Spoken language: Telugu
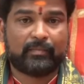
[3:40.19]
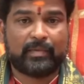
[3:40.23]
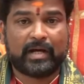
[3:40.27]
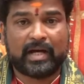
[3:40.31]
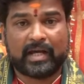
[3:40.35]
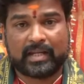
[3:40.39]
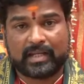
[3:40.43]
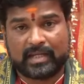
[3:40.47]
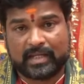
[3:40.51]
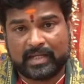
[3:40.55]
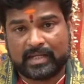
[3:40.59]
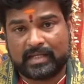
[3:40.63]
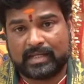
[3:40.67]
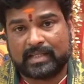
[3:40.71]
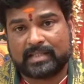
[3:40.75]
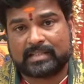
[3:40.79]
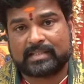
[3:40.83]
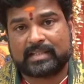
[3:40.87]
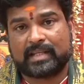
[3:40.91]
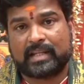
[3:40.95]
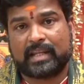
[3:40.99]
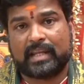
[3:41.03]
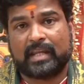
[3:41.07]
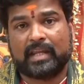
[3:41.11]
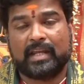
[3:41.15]
భార్య అయినా
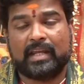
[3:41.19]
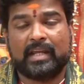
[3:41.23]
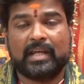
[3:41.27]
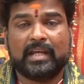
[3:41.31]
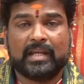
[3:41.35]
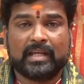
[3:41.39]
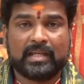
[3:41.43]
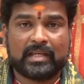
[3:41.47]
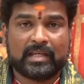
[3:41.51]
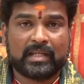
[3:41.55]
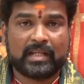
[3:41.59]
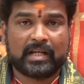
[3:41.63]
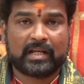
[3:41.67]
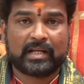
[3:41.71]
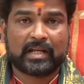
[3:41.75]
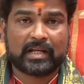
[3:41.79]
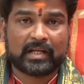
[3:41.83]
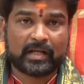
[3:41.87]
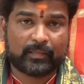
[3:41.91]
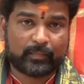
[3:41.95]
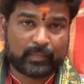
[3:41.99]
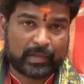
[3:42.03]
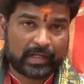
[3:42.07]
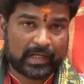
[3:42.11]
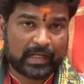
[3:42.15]
సరే ఈ
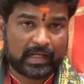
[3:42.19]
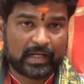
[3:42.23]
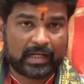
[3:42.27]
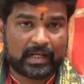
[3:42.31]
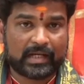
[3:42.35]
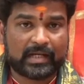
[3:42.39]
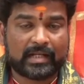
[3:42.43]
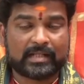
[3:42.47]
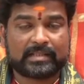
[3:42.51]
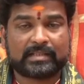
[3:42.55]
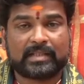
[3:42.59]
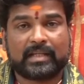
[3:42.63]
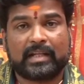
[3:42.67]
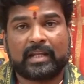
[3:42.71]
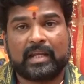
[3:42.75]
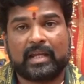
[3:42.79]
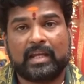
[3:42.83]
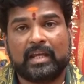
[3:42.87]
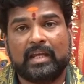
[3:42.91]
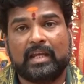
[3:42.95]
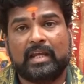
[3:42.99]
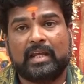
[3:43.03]
రకంగా పిల్లలైనా సరే